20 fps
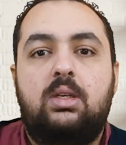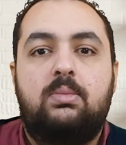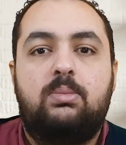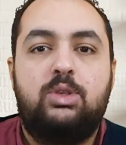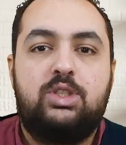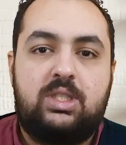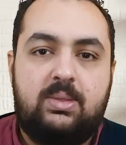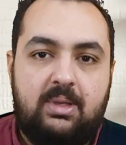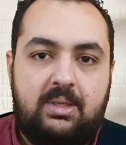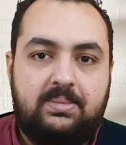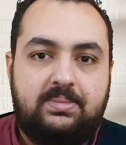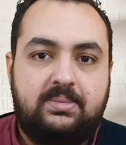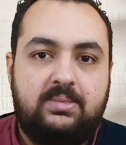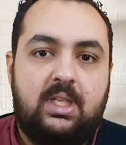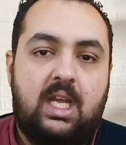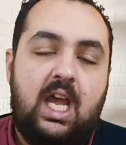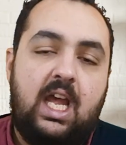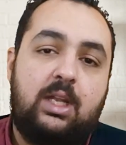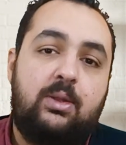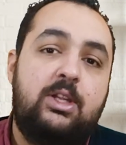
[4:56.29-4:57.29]
بص بقى
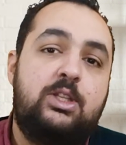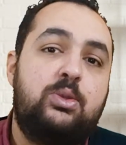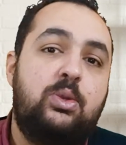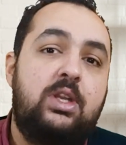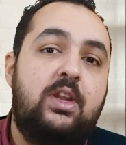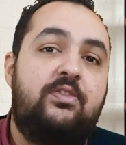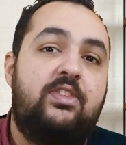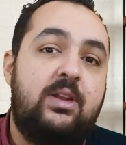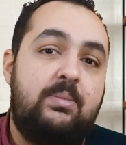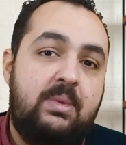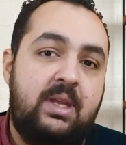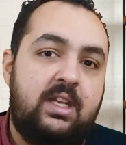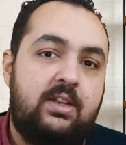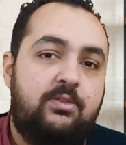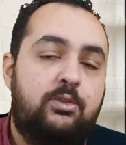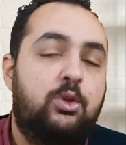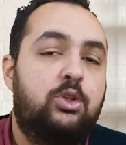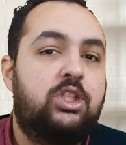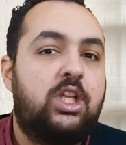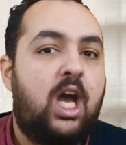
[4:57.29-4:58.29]
احنا دلوقتي قلنا فيلمين
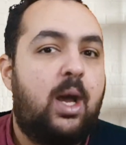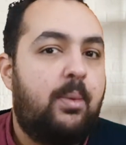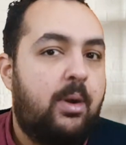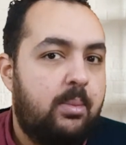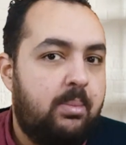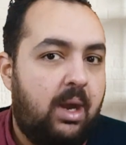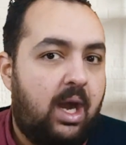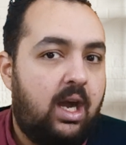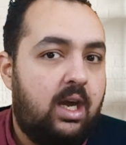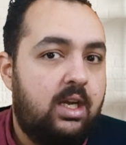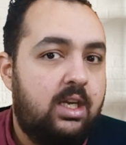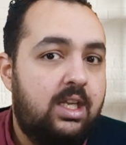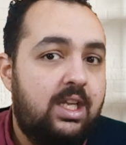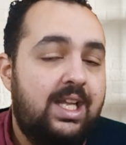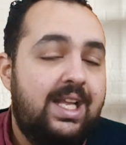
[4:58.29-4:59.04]
في نقطة رقم أربعة